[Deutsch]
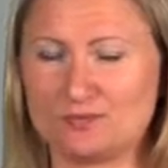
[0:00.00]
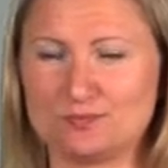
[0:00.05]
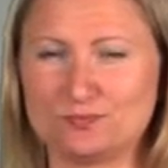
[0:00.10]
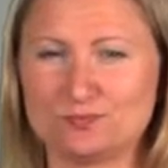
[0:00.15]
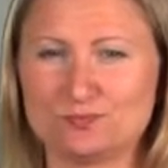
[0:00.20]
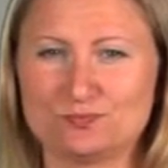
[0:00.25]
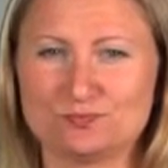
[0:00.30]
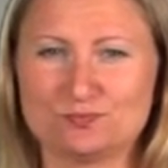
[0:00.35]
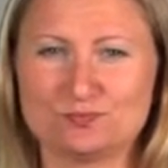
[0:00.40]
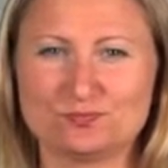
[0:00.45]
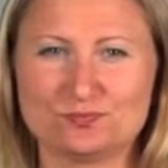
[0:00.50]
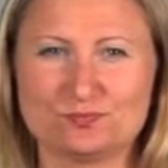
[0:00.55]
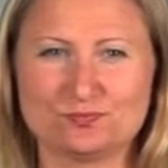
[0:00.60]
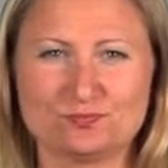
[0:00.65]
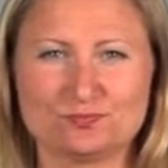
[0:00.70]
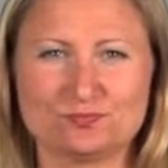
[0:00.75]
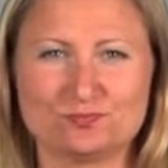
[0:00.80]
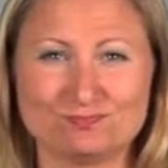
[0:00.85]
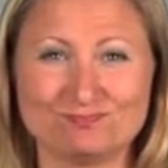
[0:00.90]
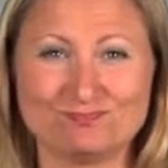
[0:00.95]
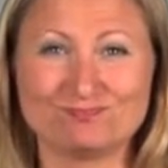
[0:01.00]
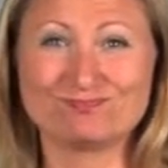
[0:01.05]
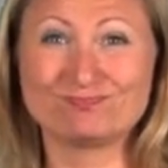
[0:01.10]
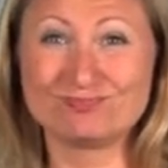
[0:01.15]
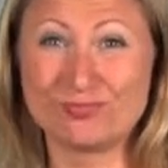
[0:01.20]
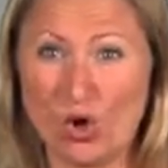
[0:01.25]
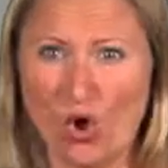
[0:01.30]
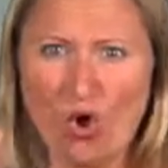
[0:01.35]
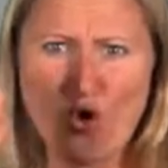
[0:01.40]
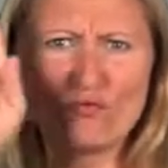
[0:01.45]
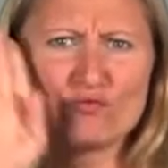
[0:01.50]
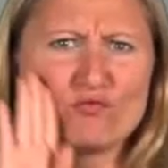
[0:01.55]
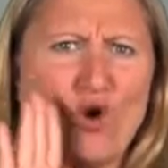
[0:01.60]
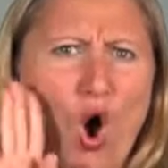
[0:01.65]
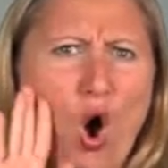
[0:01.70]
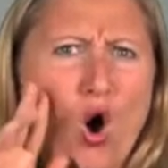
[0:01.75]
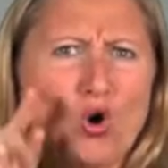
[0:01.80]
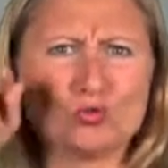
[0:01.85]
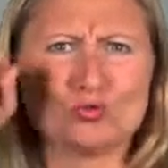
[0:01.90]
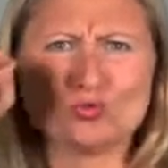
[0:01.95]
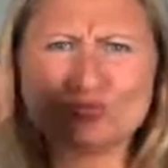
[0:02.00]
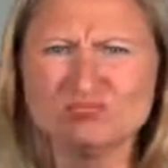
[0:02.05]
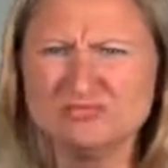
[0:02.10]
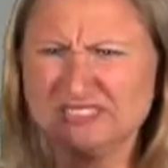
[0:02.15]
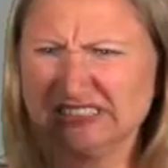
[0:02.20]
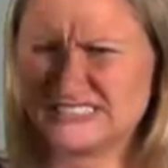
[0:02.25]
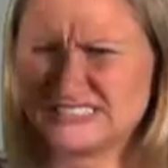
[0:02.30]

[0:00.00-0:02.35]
Kindern. Um eine Wohnung